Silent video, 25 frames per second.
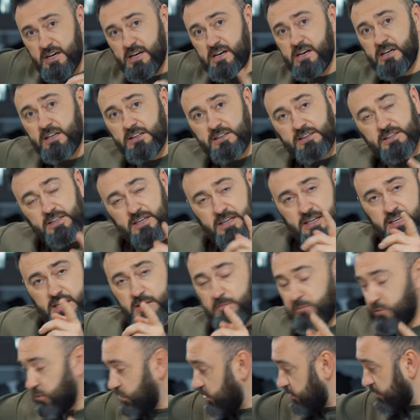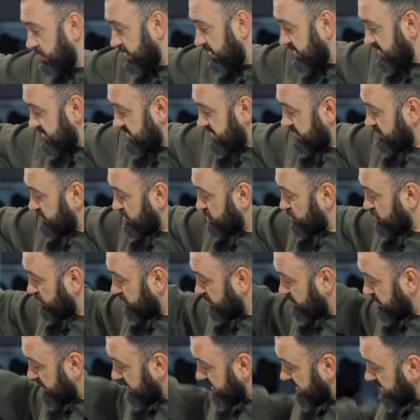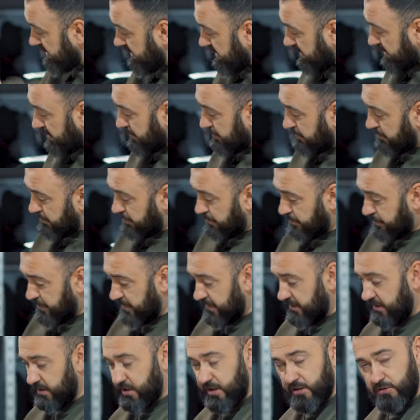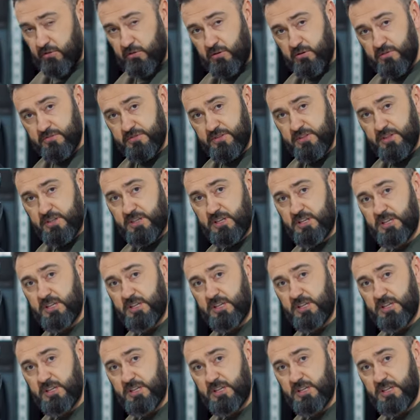э, таким образом, чтобы подголовник